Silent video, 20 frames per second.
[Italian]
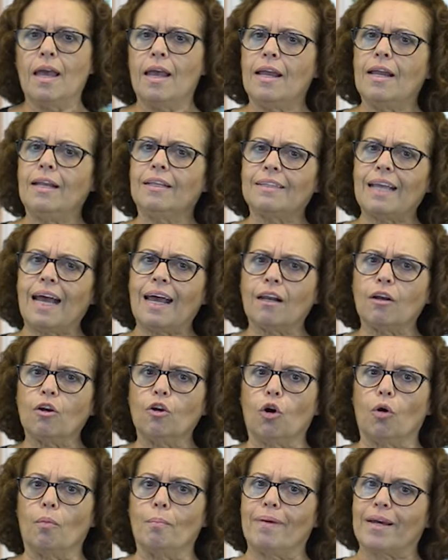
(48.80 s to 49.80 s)
Il
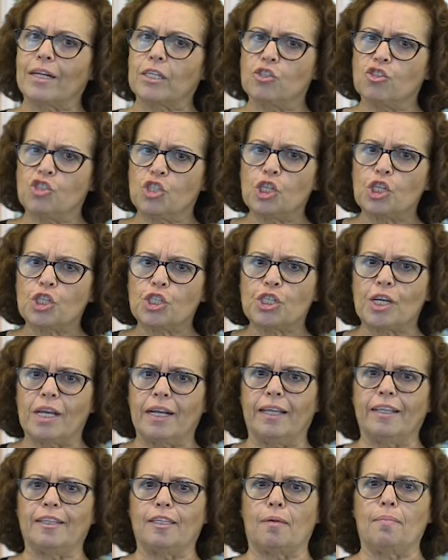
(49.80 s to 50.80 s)
tarlo marcisce
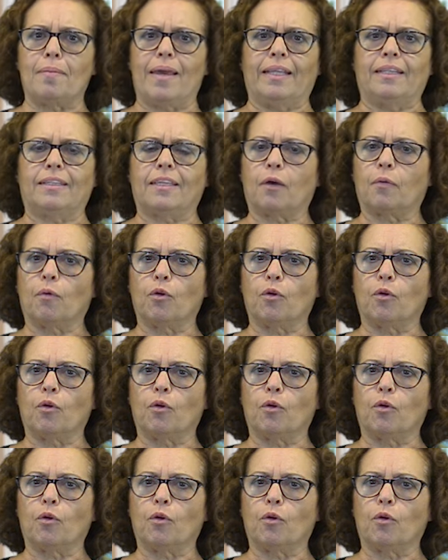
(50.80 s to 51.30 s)
lentamente